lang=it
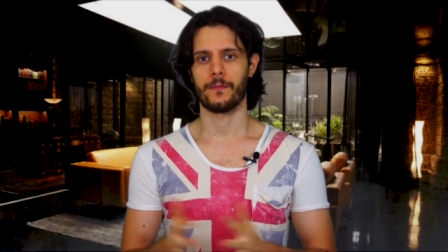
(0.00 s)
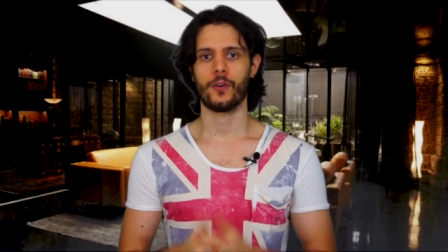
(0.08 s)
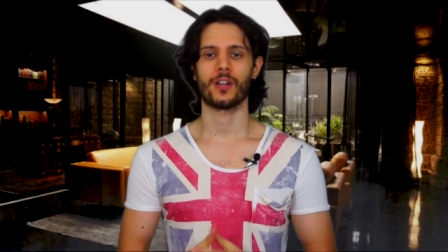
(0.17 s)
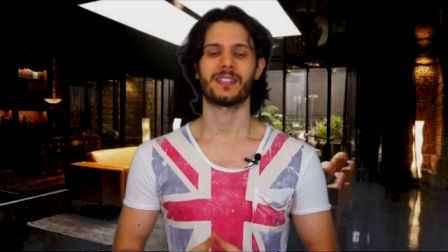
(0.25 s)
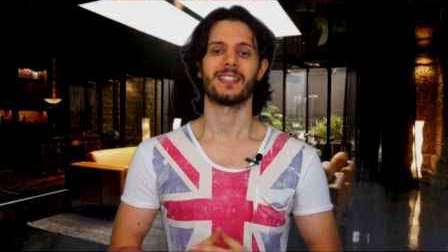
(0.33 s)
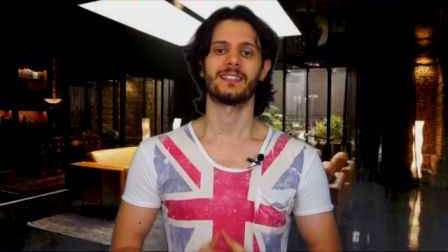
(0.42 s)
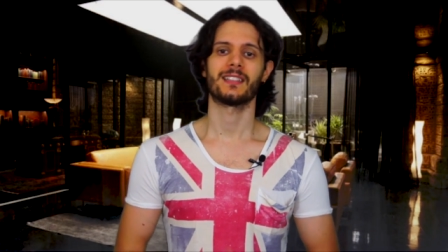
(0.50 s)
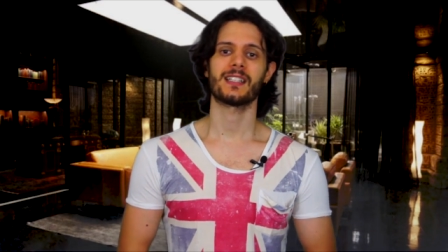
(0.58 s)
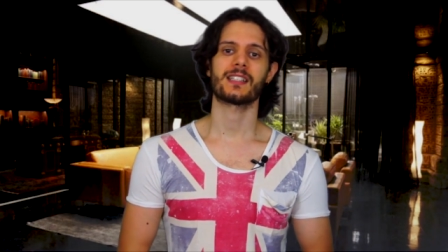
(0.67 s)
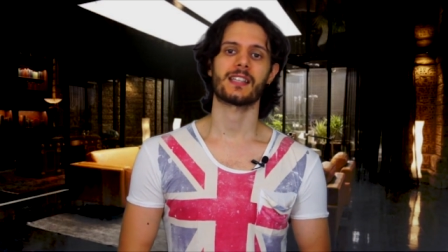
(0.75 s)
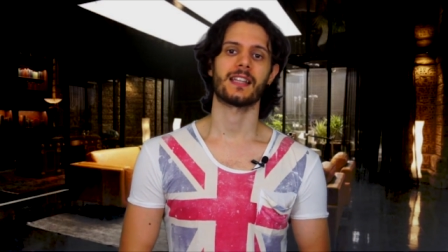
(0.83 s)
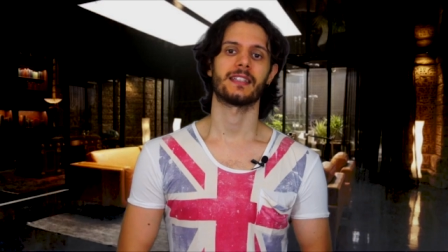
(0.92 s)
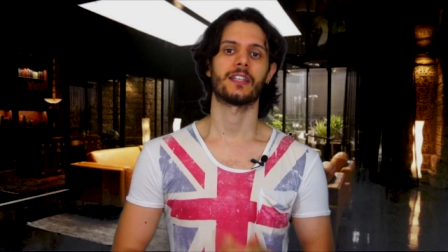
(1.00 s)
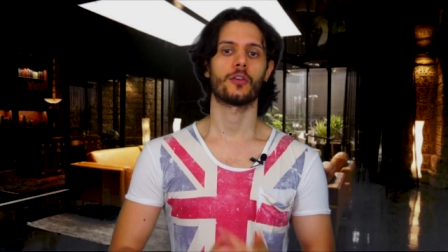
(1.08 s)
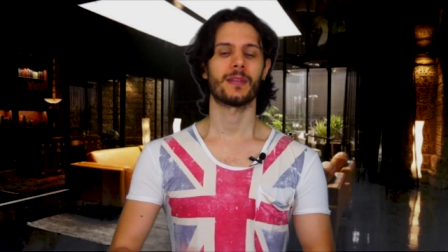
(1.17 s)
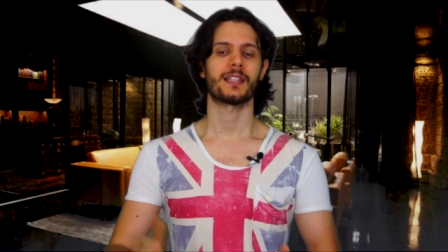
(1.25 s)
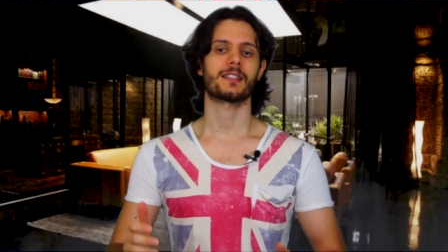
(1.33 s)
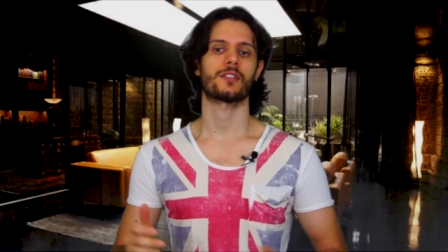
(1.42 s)
forte e interessante
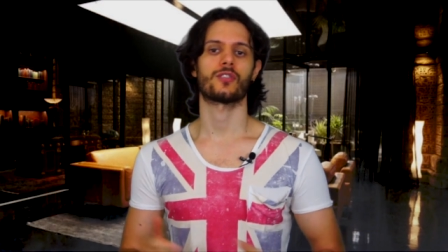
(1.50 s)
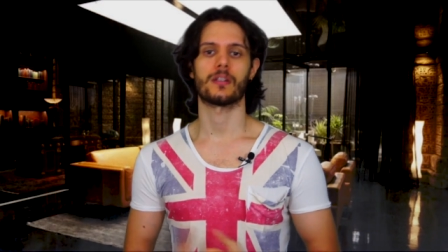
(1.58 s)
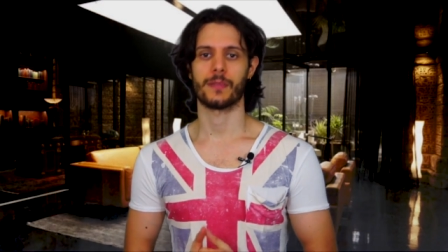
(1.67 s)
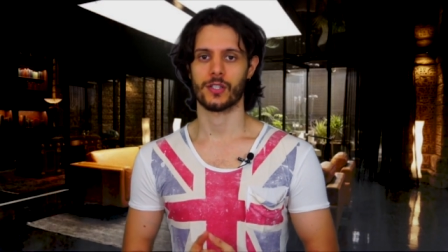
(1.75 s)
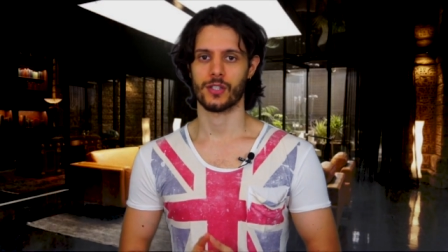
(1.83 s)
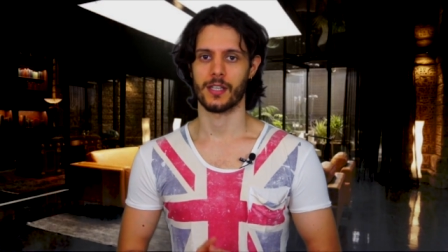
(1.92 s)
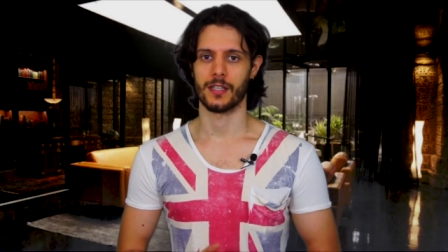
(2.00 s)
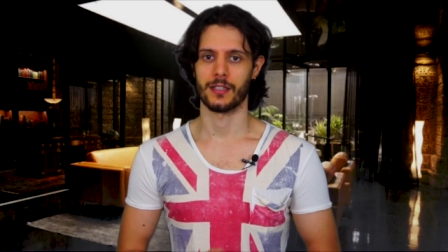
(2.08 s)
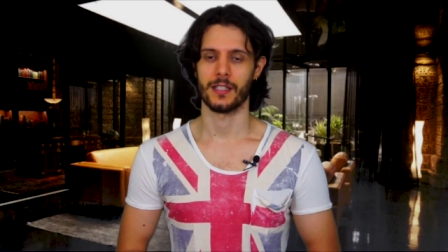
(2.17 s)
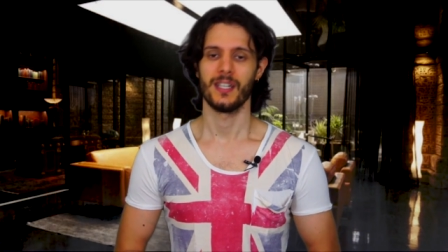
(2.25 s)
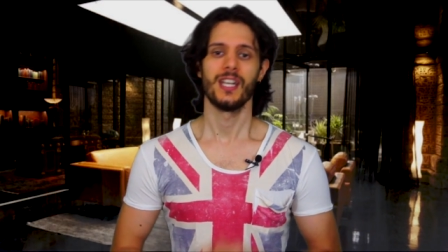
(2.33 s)
come le stagioni precedenti.